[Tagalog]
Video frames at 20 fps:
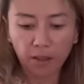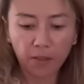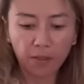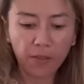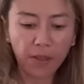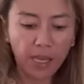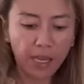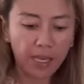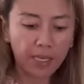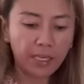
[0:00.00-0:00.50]

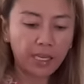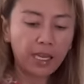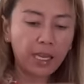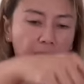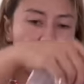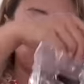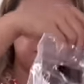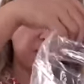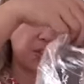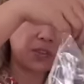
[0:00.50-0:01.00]
Then,
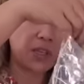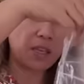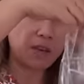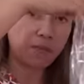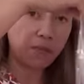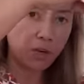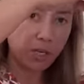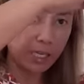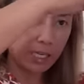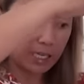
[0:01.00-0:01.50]
everything
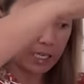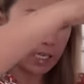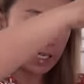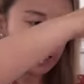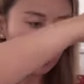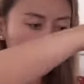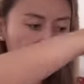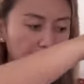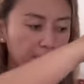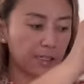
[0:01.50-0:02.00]
for
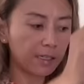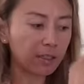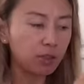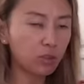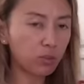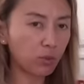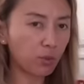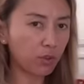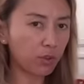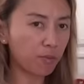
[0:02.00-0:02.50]
cleaning,
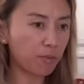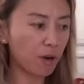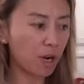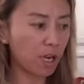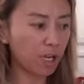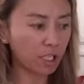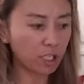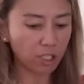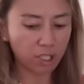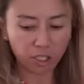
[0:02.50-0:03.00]

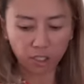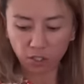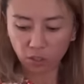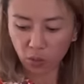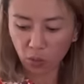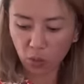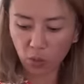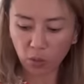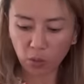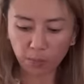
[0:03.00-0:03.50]
toothbrush,
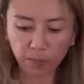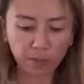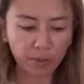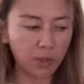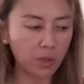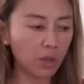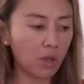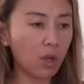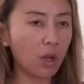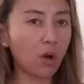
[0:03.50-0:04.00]
soap,
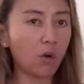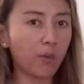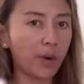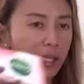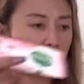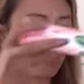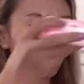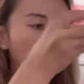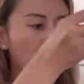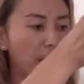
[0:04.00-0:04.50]

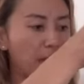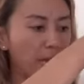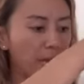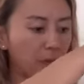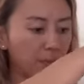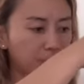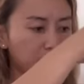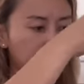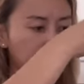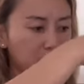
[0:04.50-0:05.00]
wet
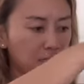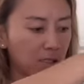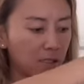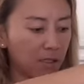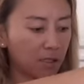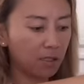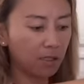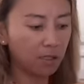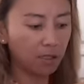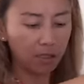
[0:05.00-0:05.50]
wipes,
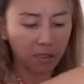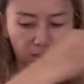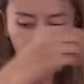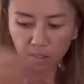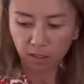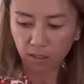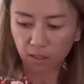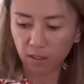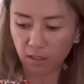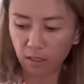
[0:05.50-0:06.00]

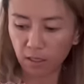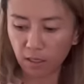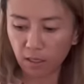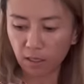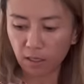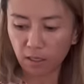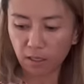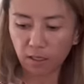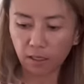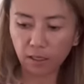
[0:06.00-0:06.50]

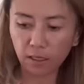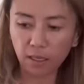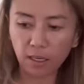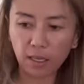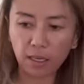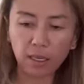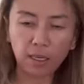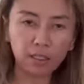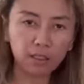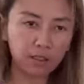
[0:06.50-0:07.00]

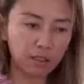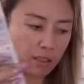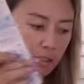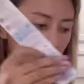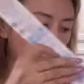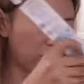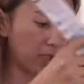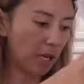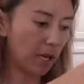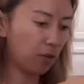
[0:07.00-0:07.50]
and
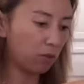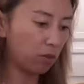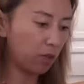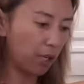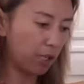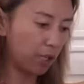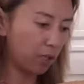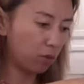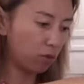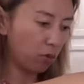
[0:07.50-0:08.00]
yun nga, yung
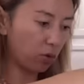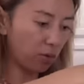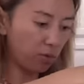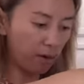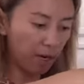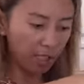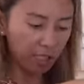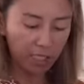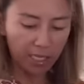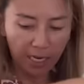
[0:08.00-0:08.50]
kanyang
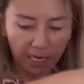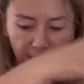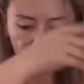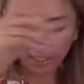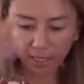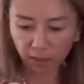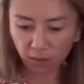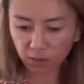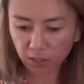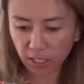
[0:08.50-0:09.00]
toothbrush,
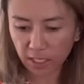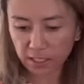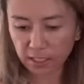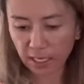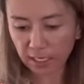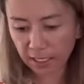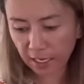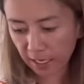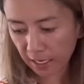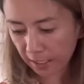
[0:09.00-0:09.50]
ilalagay ko sa
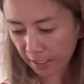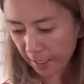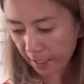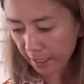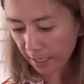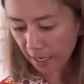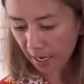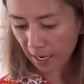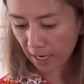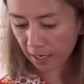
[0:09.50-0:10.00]
isang
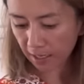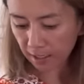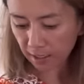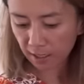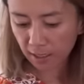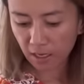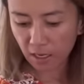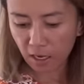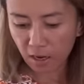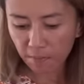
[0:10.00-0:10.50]
lalagyan lang
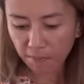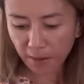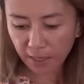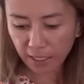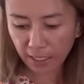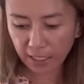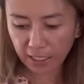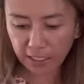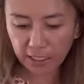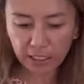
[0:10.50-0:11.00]

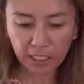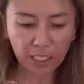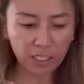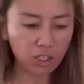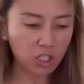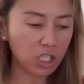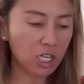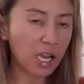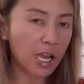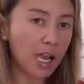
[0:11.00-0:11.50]
para
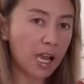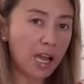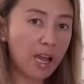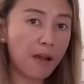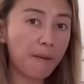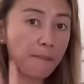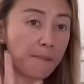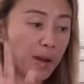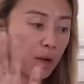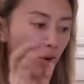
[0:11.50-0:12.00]
hindi
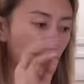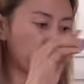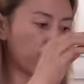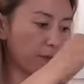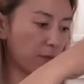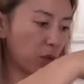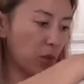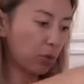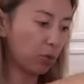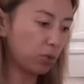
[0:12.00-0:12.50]
siya
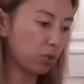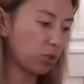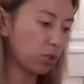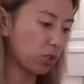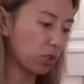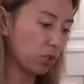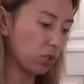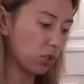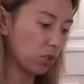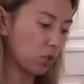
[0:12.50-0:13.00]

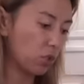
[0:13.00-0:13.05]
ma-confuse.